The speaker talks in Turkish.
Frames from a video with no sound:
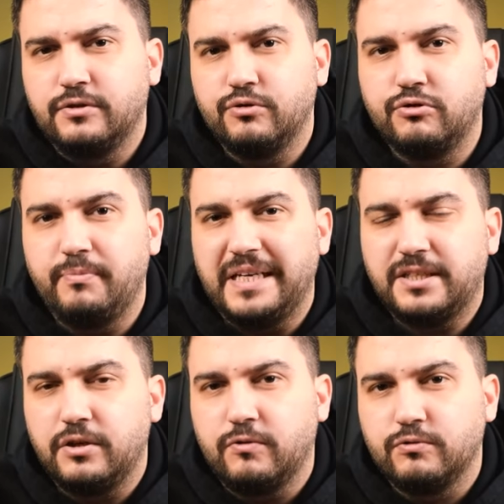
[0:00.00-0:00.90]
Çünkü
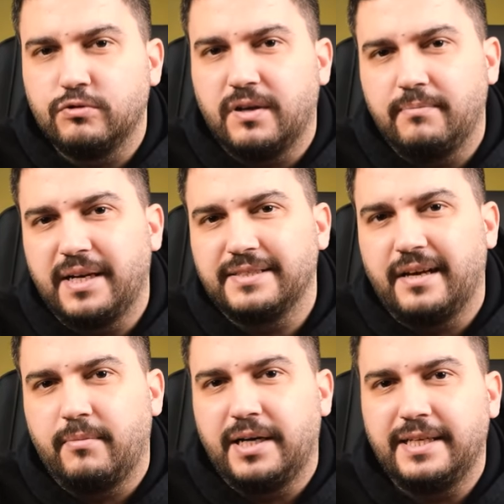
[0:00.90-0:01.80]
5G olduğu zaman biraz
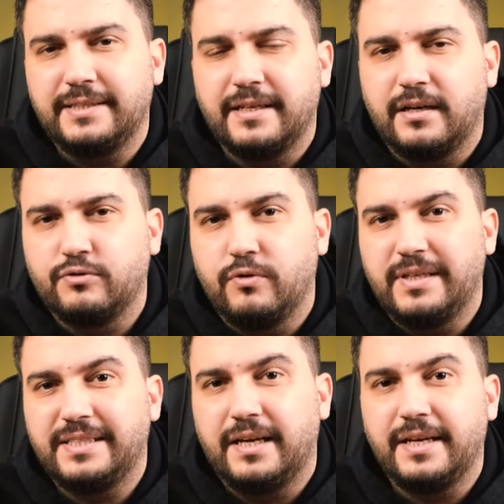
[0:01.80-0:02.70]
daha maliyetler artıyor
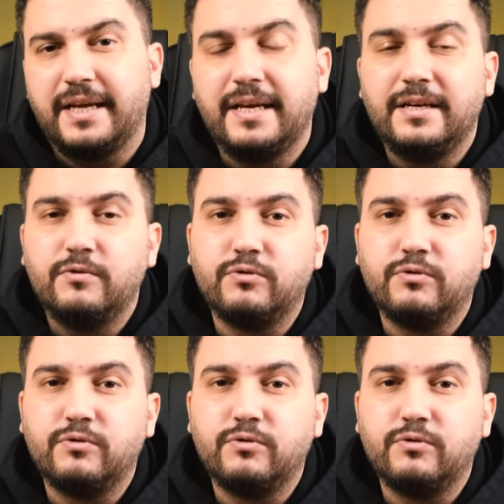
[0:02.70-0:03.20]
vesaire.